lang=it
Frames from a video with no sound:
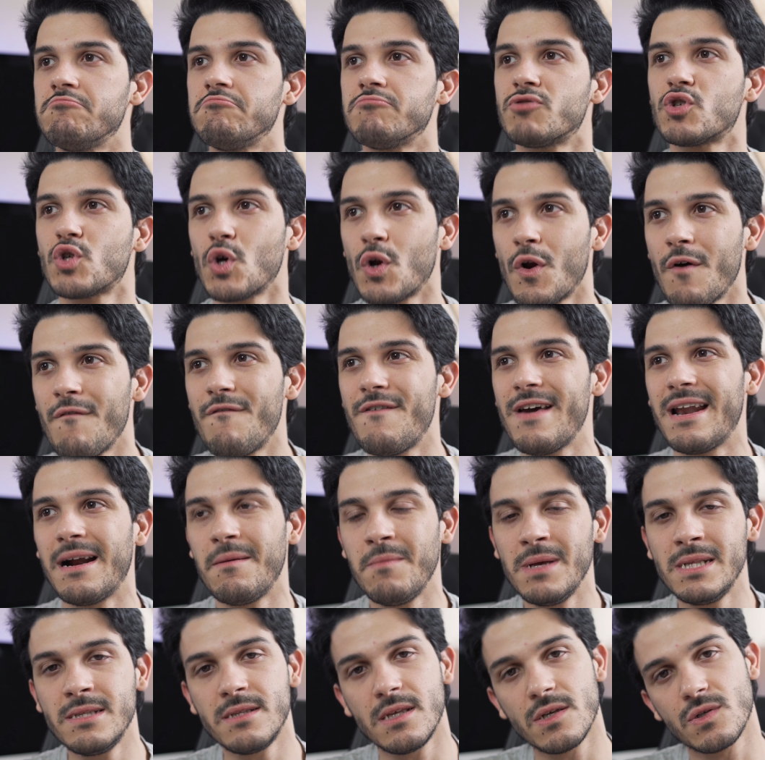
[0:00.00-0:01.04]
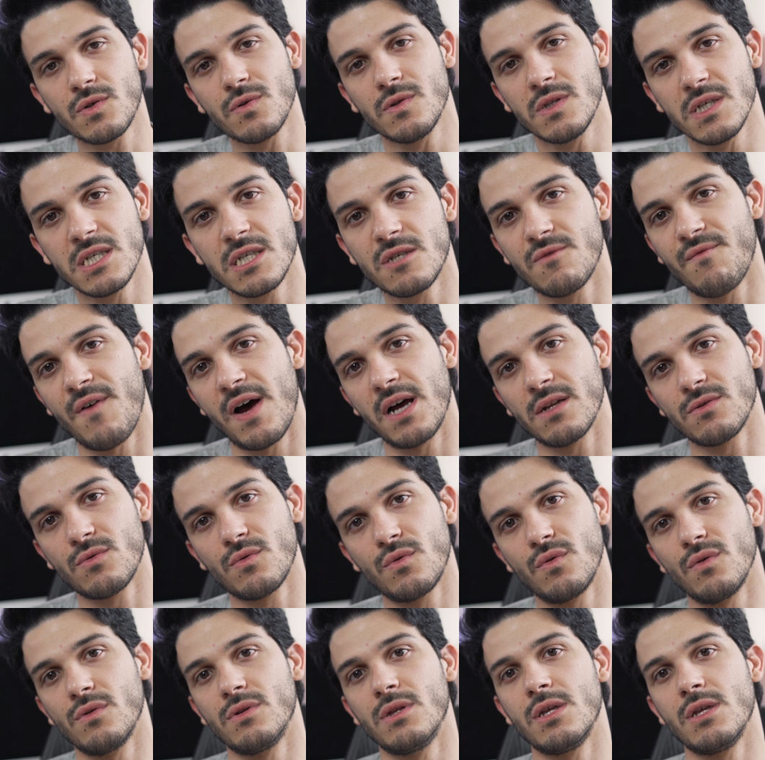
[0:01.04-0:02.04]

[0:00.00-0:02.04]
sono veramente soddisfatto